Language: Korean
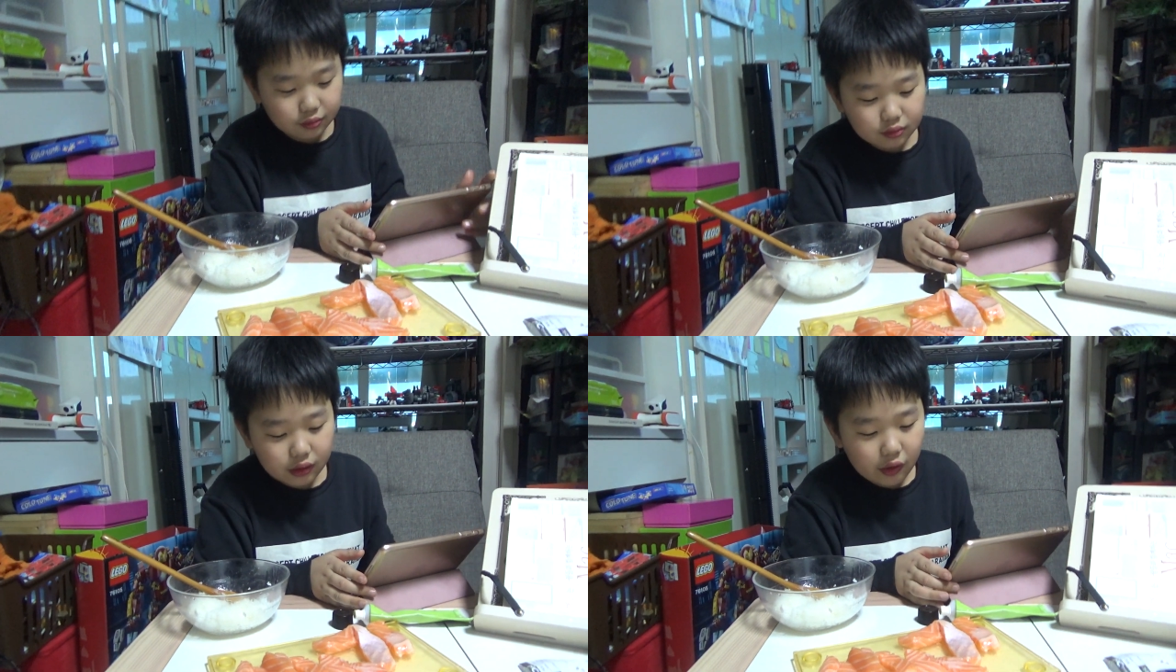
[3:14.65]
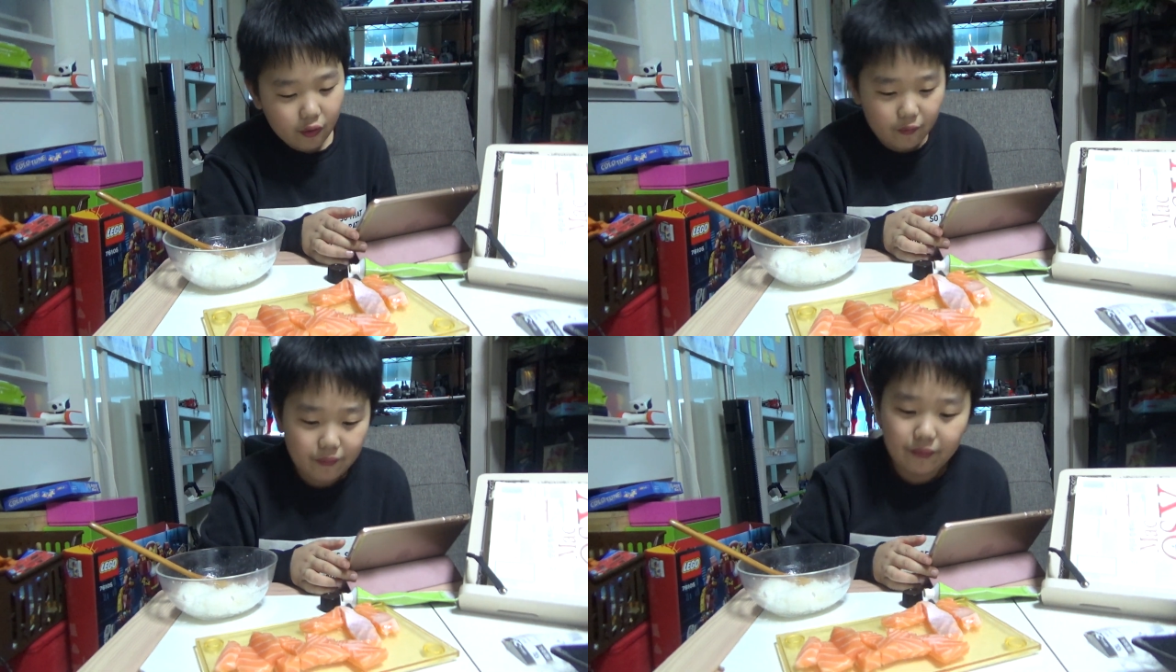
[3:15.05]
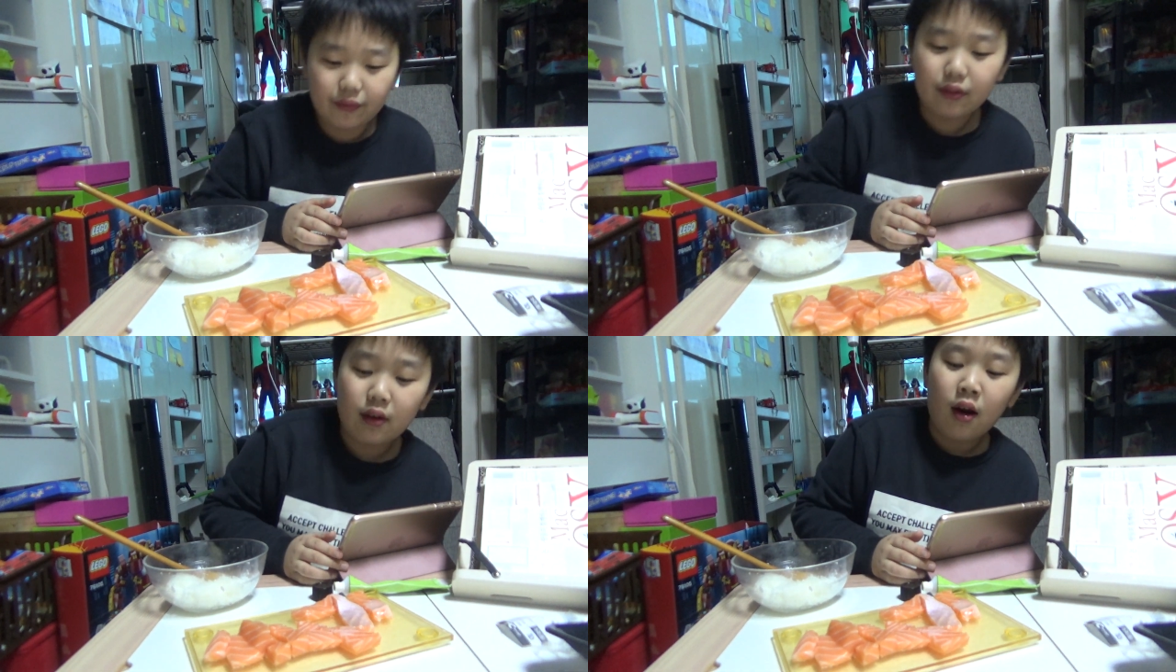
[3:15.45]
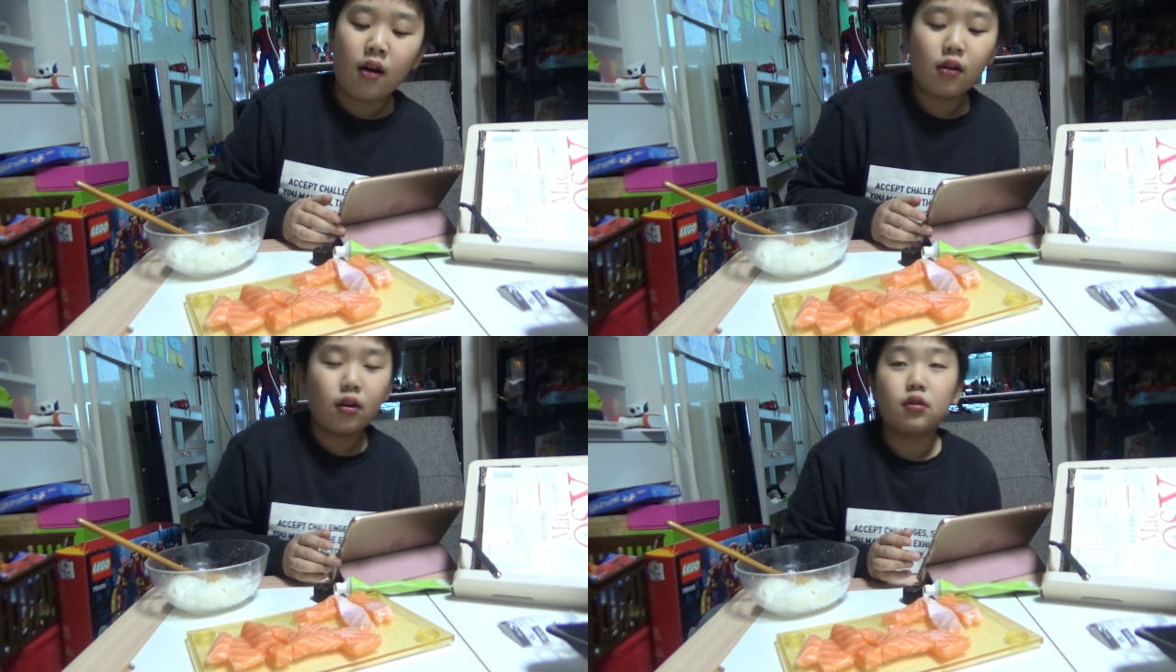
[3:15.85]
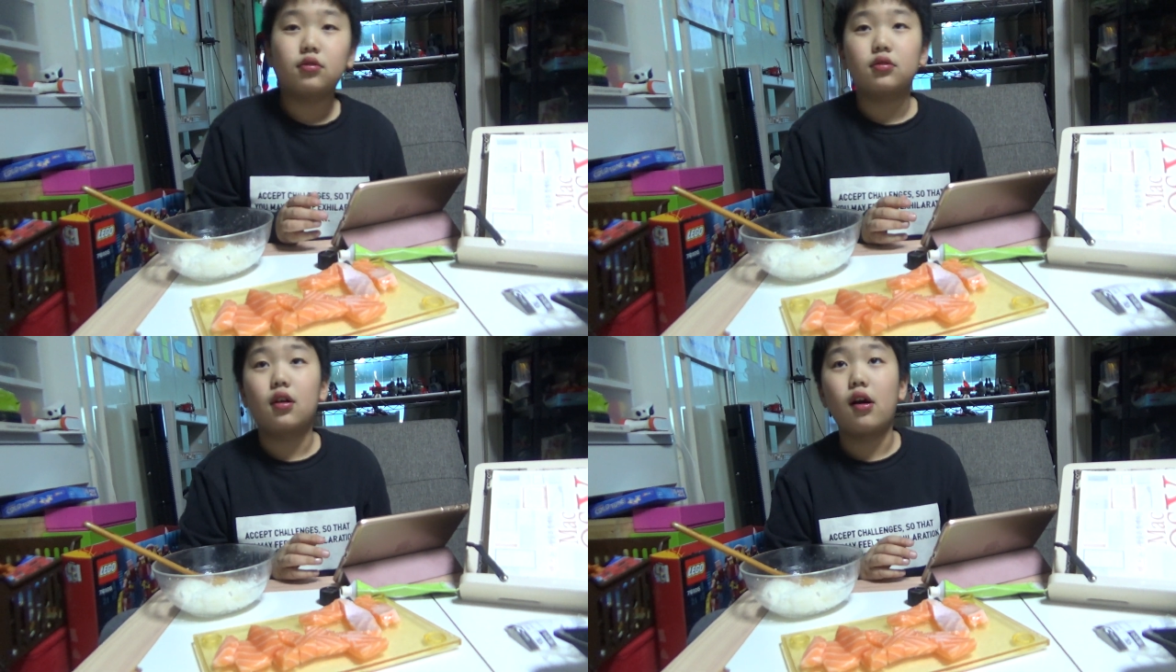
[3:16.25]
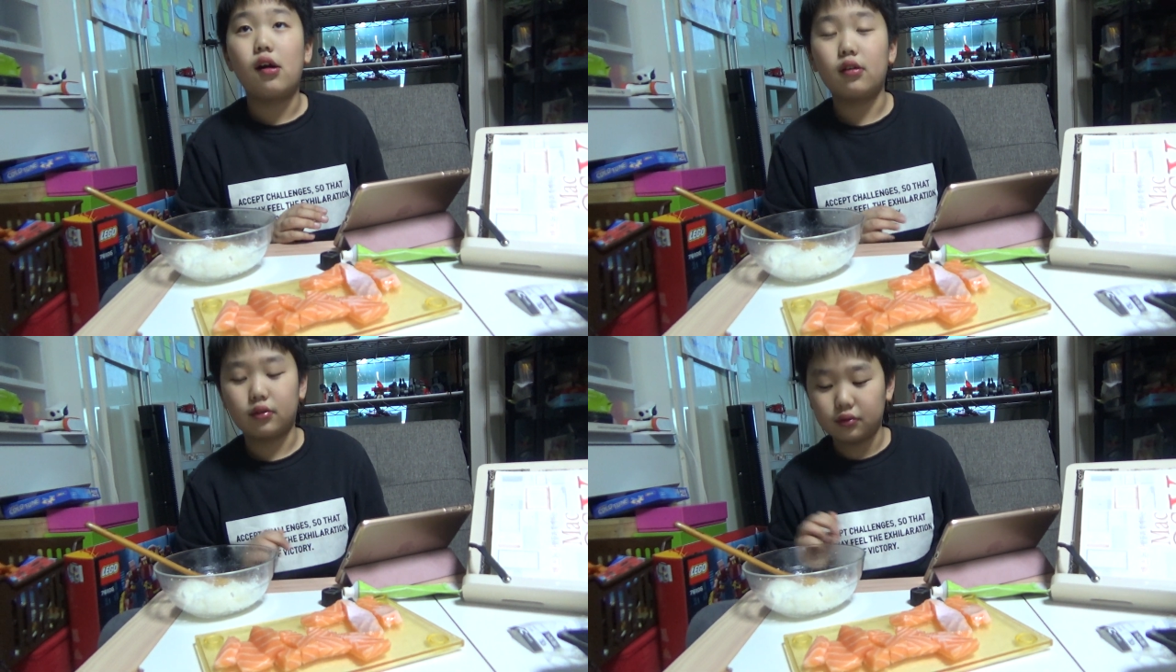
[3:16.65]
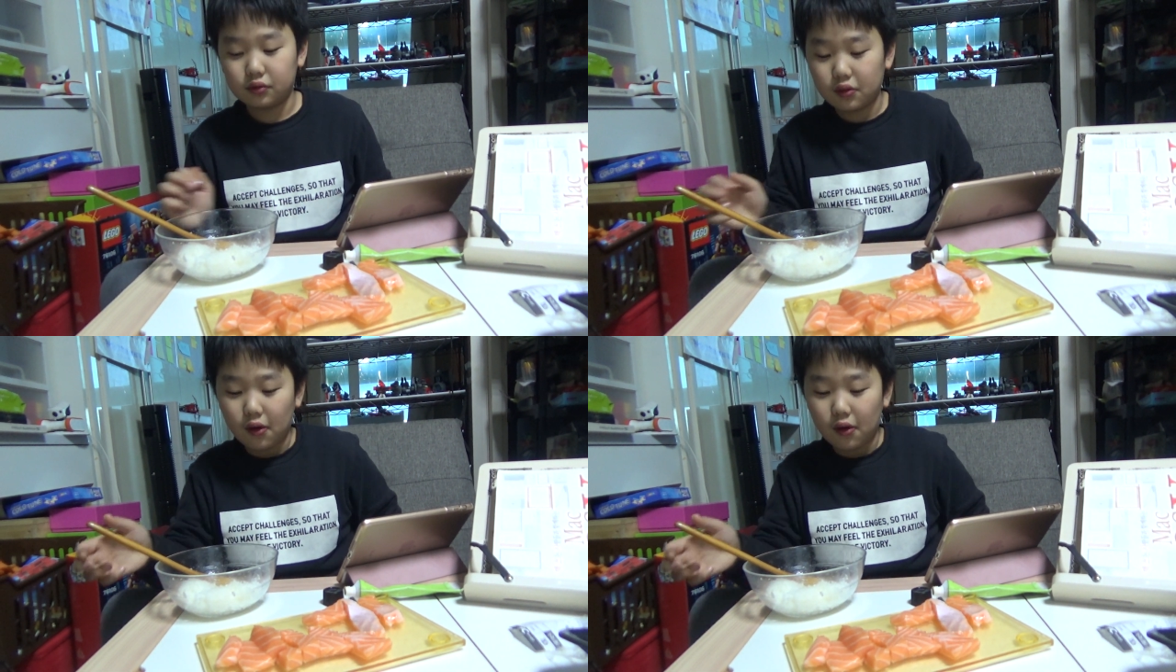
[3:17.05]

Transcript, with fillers: 그래서 차라리 이게 더 맛있지, 회전초밥집보다.